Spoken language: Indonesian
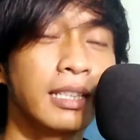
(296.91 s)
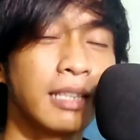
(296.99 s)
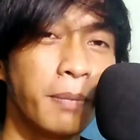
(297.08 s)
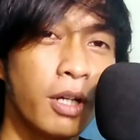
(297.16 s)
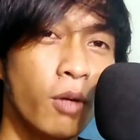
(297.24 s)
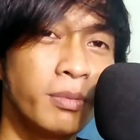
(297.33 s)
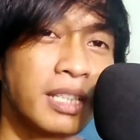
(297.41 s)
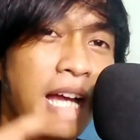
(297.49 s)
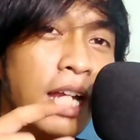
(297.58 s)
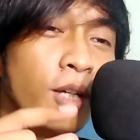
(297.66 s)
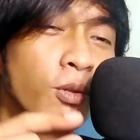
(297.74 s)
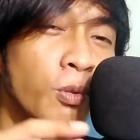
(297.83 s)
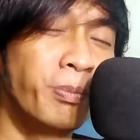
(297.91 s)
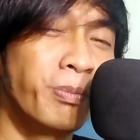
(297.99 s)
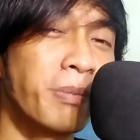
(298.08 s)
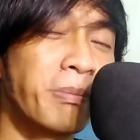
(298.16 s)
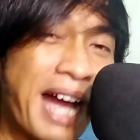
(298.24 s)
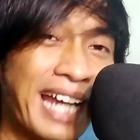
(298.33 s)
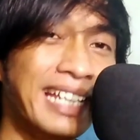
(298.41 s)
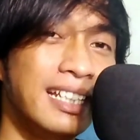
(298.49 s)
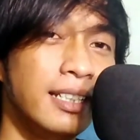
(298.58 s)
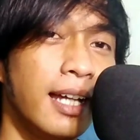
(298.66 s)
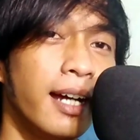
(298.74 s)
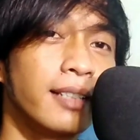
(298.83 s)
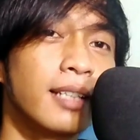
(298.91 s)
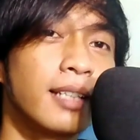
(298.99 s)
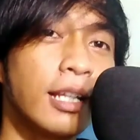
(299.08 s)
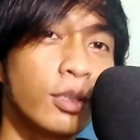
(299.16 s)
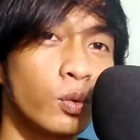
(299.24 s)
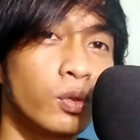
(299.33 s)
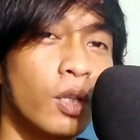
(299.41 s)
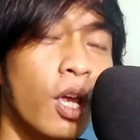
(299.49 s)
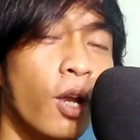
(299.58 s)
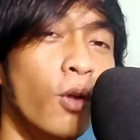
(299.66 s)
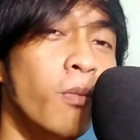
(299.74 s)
Tapi kalau misalkan lu bermain di angka 100,